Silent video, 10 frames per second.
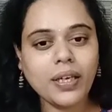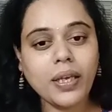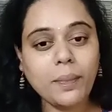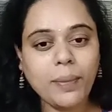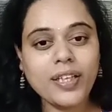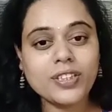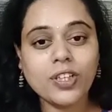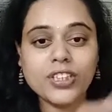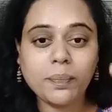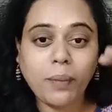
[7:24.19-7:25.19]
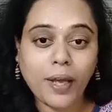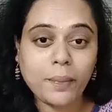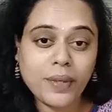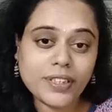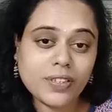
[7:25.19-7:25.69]
ఈ పీక్స్ లోంచి పై
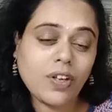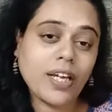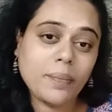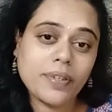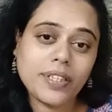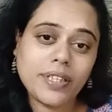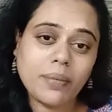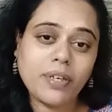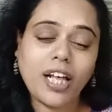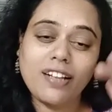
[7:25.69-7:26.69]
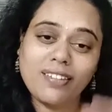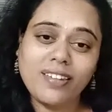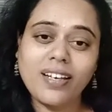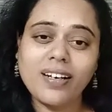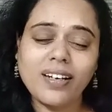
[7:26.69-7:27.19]
పీక్స్ లోకి వెళ్ళిపోతుంది అనమాట అంత
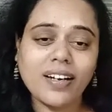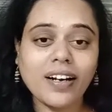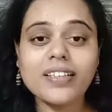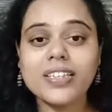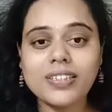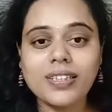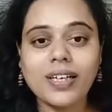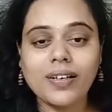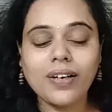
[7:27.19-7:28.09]
రెకార్డ్ చేస్తాడు